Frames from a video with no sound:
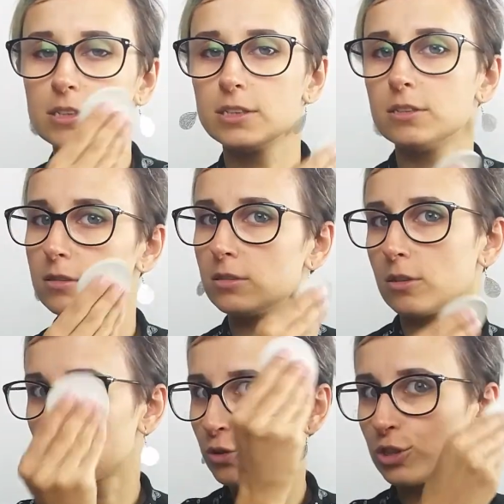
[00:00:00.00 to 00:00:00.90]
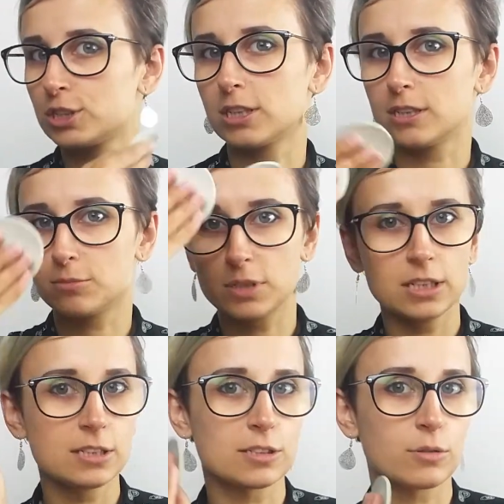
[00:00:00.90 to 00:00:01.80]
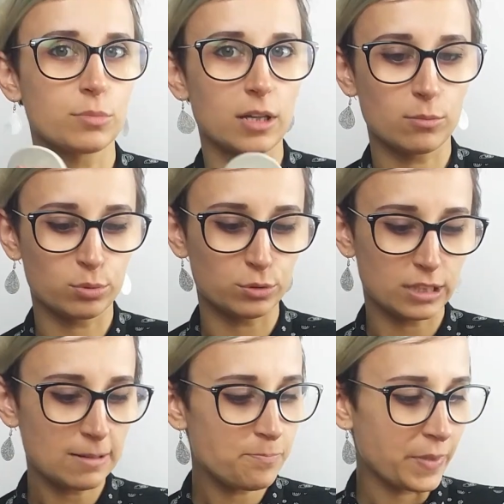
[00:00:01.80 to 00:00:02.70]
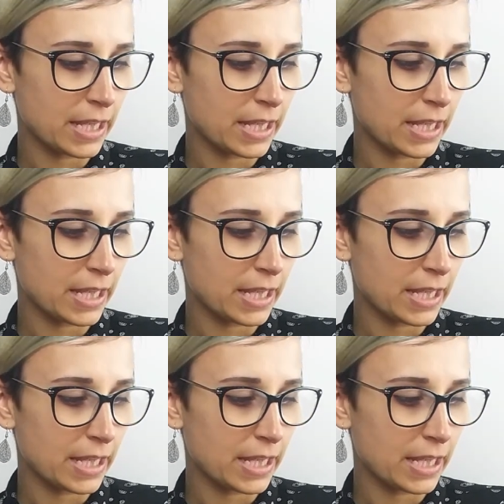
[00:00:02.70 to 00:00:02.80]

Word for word: i oczyszcza nim sobie buzię.